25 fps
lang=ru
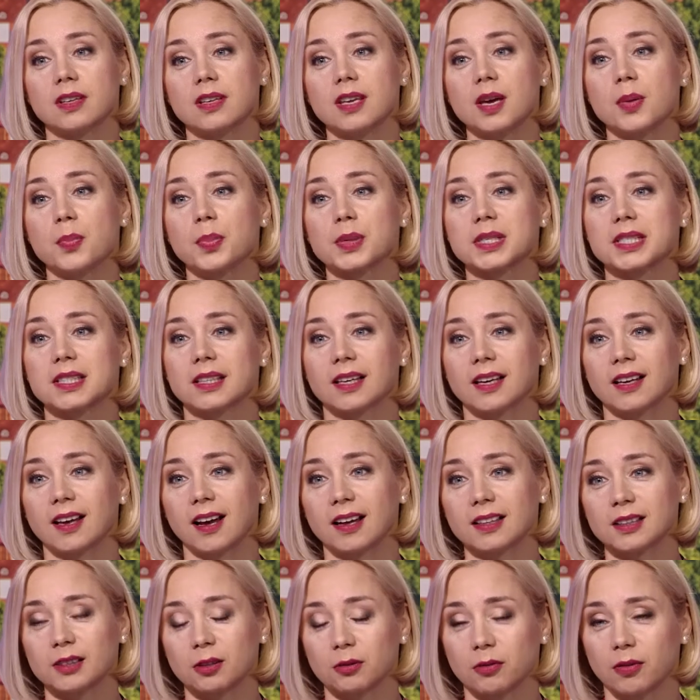
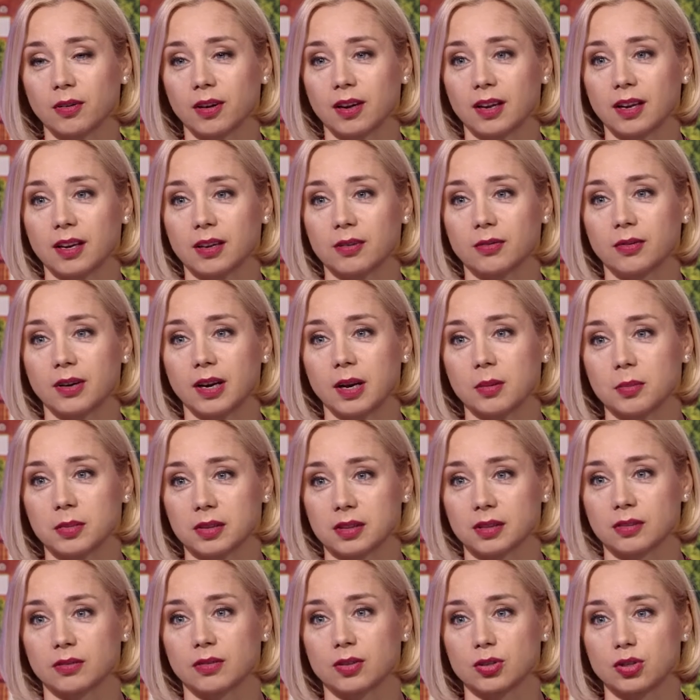непостоянного mm-hmm. или
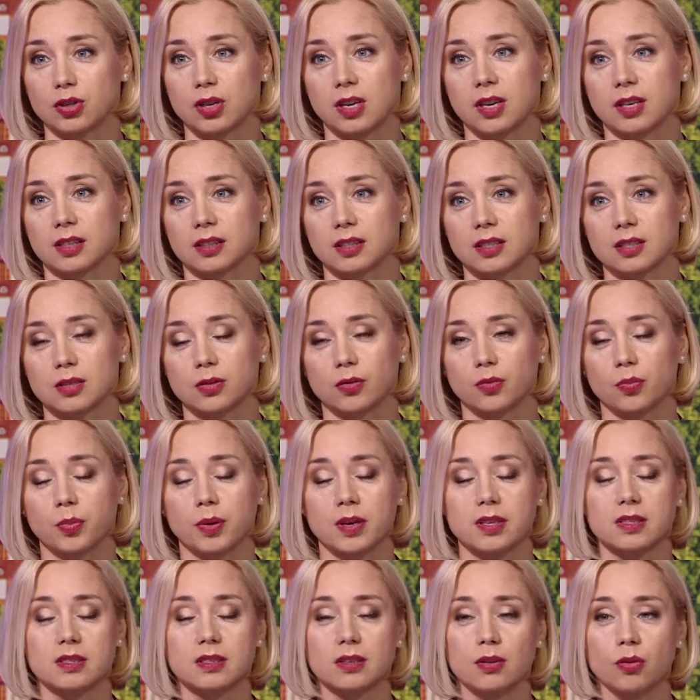временного члена
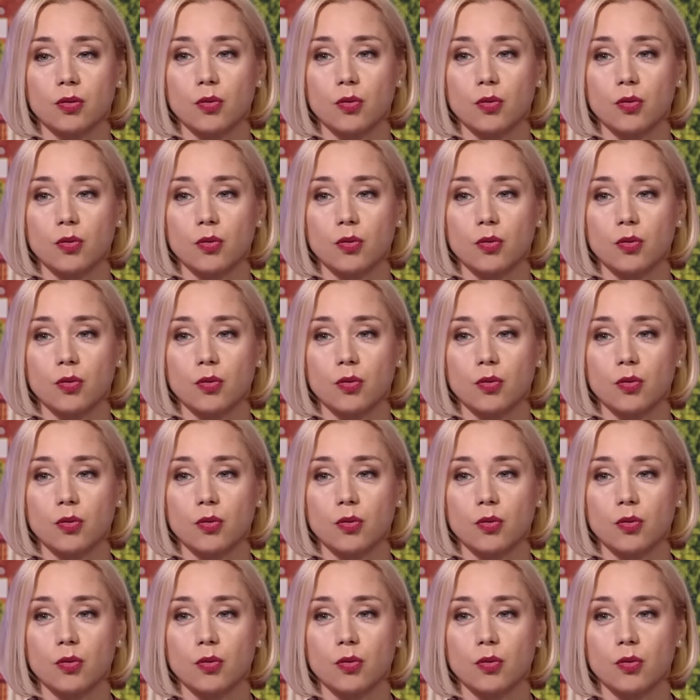Совбеза